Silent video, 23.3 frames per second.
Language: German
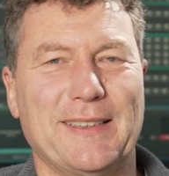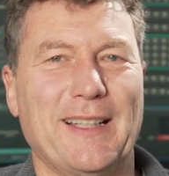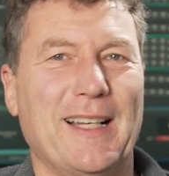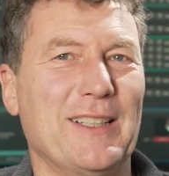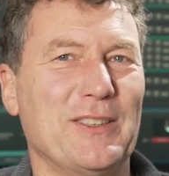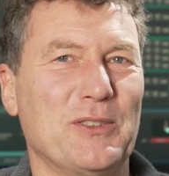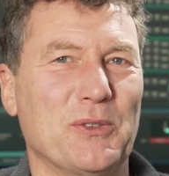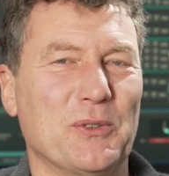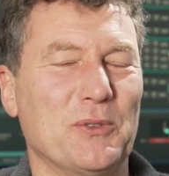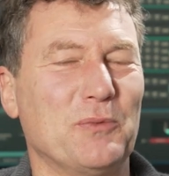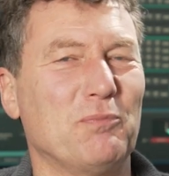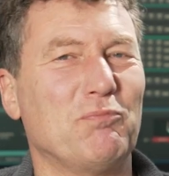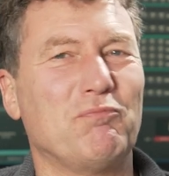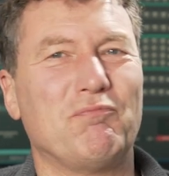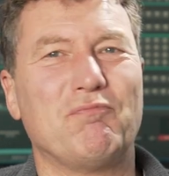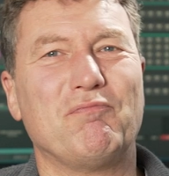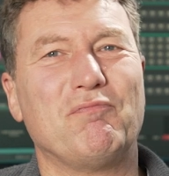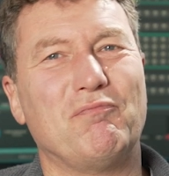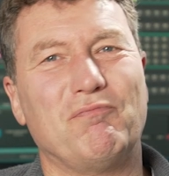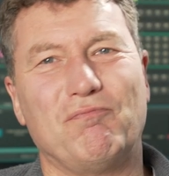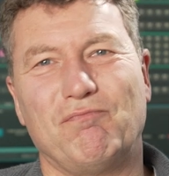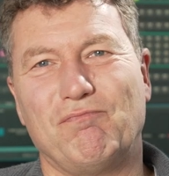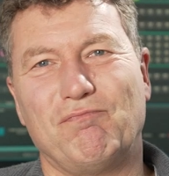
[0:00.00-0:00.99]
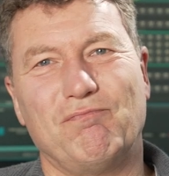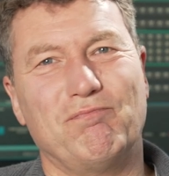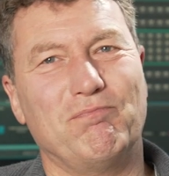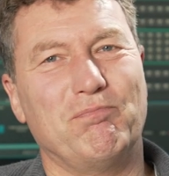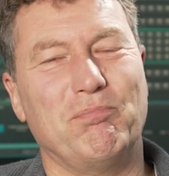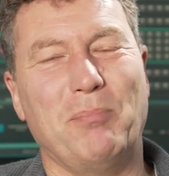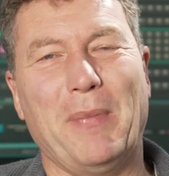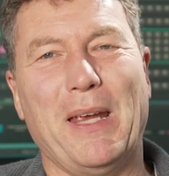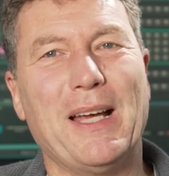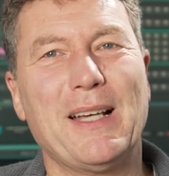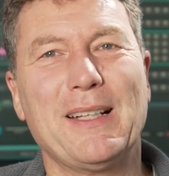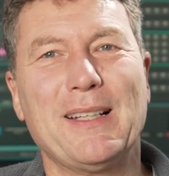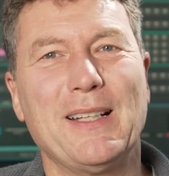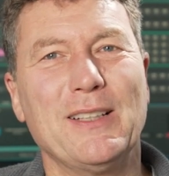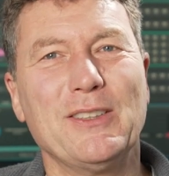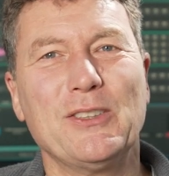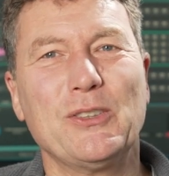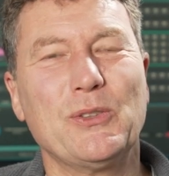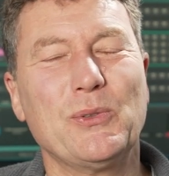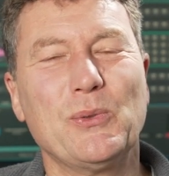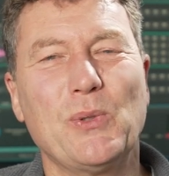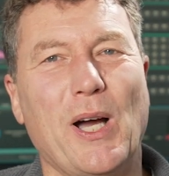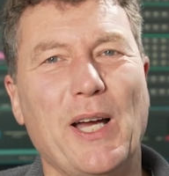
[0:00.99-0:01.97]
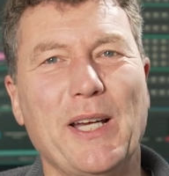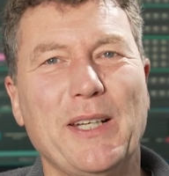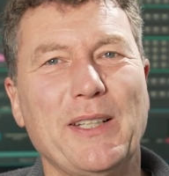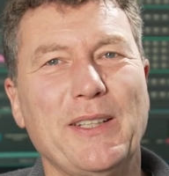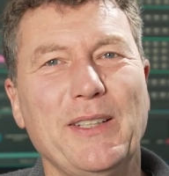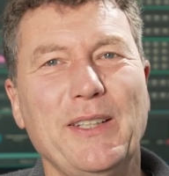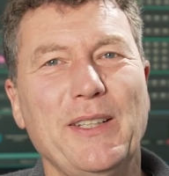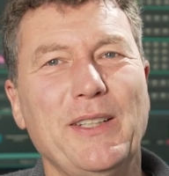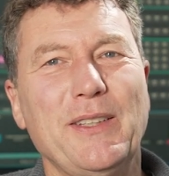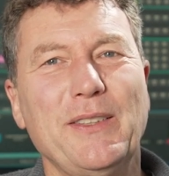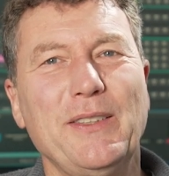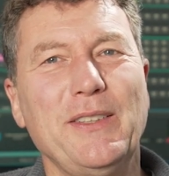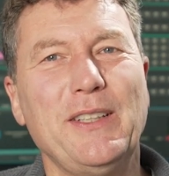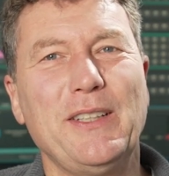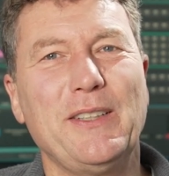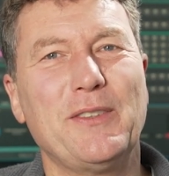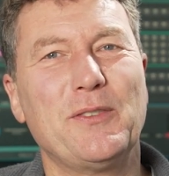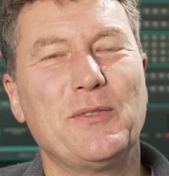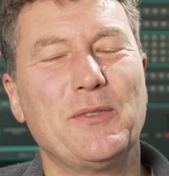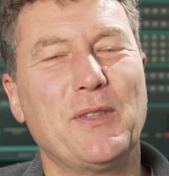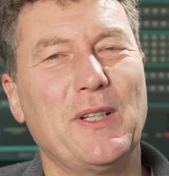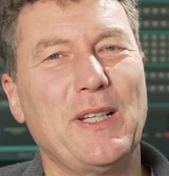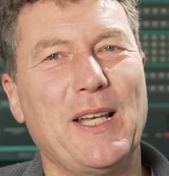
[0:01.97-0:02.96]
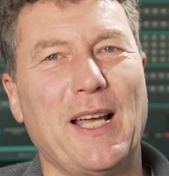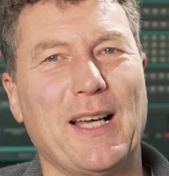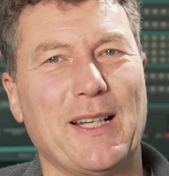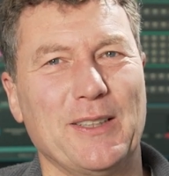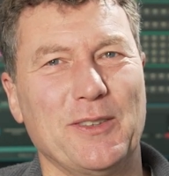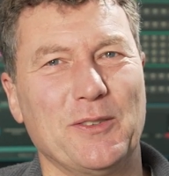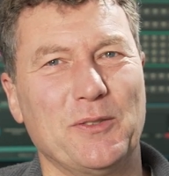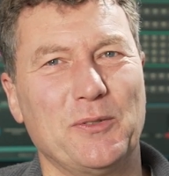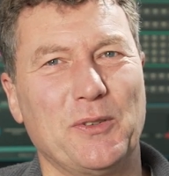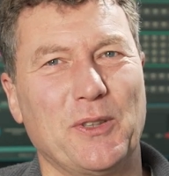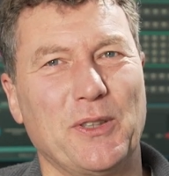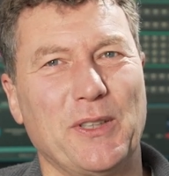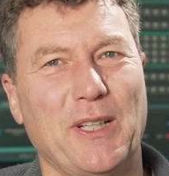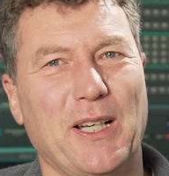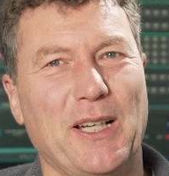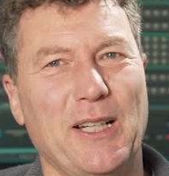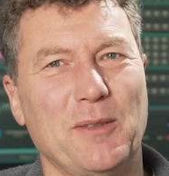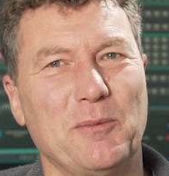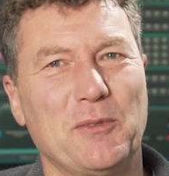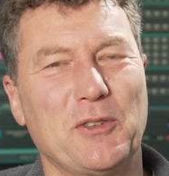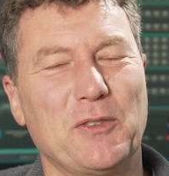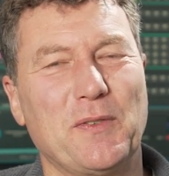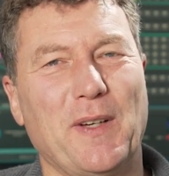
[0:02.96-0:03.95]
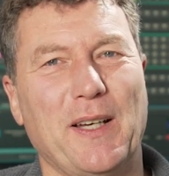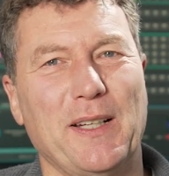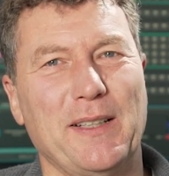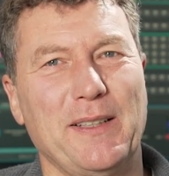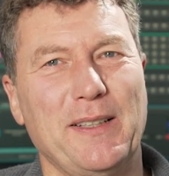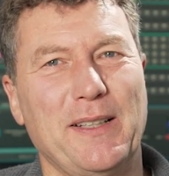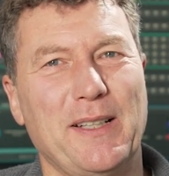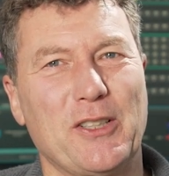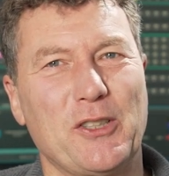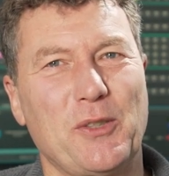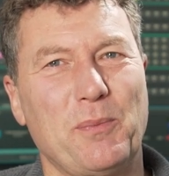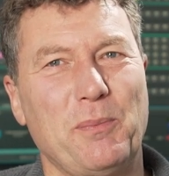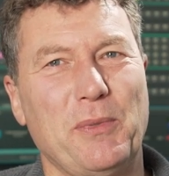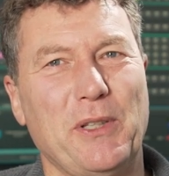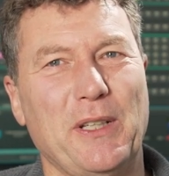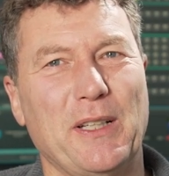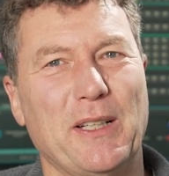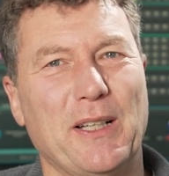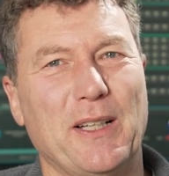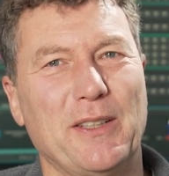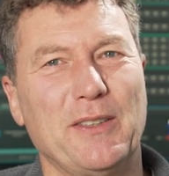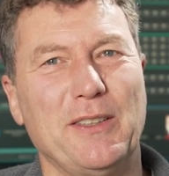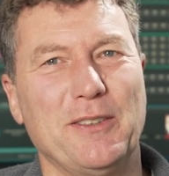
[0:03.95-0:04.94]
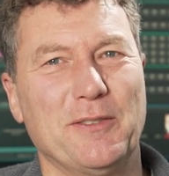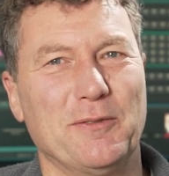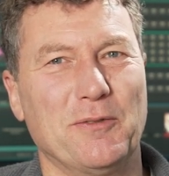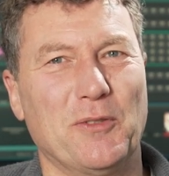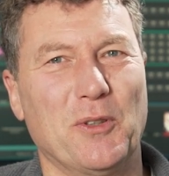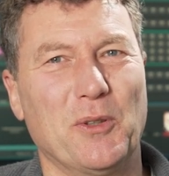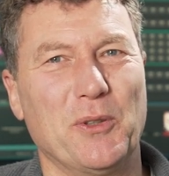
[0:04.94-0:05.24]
Also mehr kannst du eigentlich nicht verlangen von einem Zweitligaspiel an diesem